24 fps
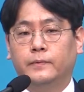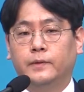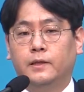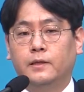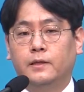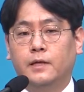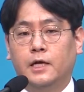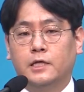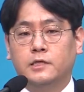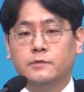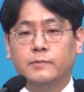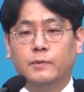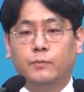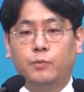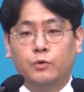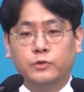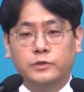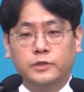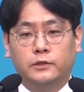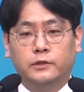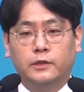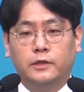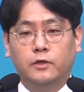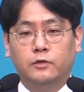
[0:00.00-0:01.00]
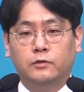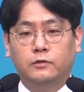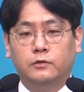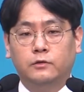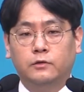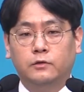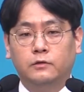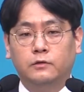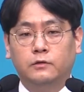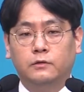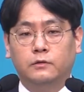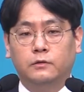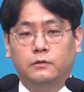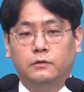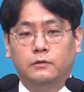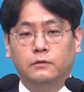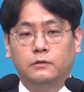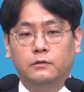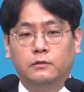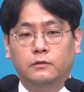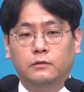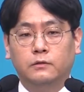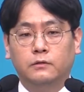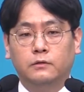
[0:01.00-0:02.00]
하지만 복직되었던
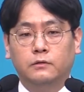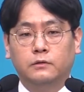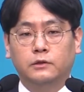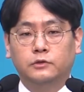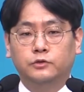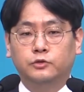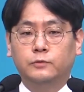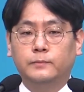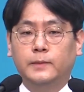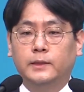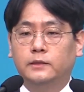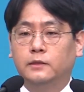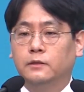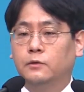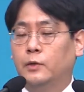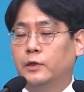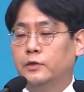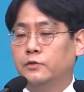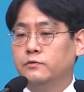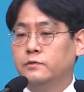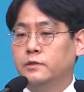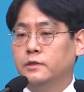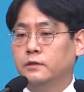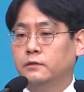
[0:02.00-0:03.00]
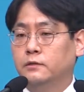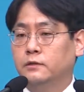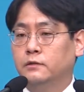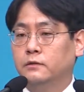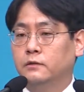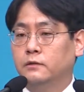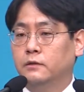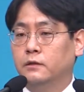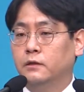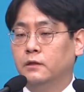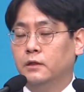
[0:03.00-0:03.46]
그 술 맡은 관원장은